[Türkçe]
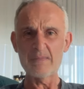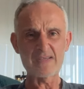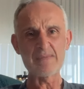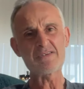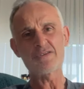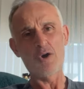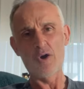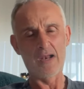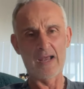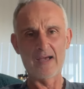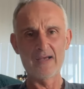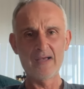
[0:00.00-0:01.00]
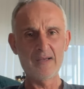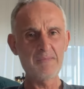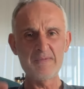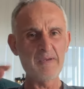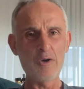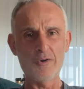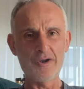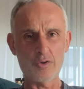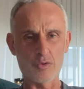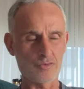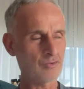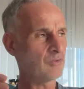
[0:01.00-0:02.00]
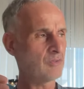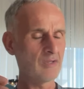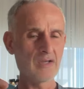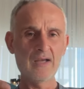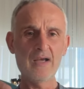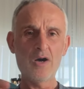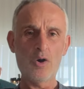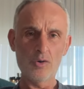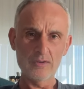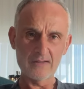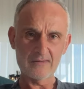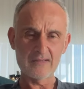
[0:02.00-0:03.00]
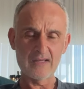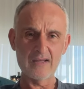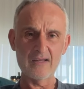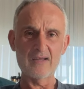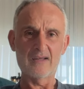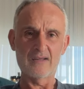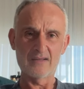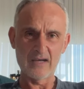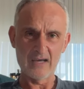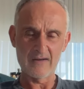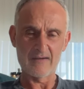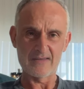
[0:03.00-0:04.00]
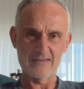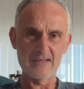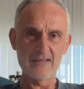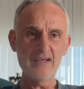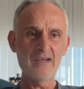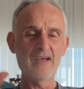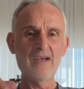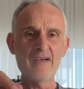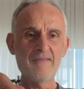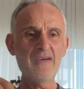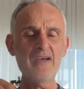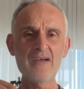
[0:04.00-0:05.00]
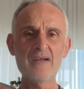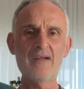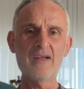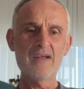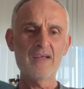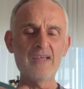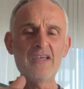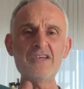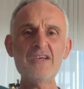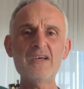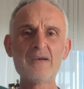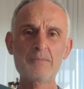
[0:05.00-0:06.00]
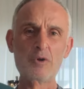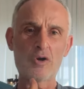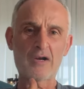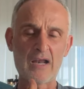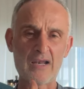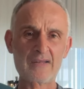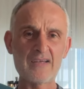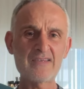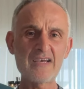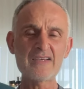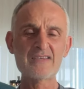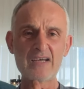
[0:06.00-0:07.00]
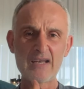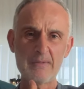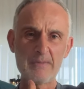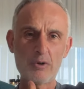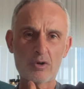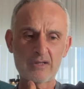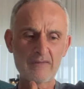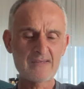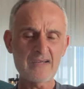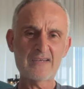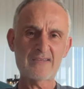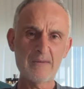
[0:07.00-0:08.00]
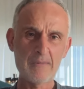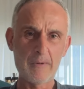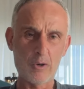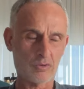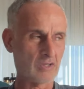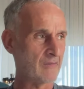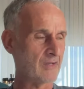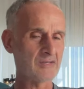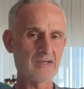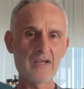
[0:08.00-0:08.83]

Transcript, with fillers: Mesela bizde öyle. Bir, bir örnek olsun. 16 tane daire var sitede ve iki blok halinde. 8 tane bir blokta var, 8 tane bir blokta var.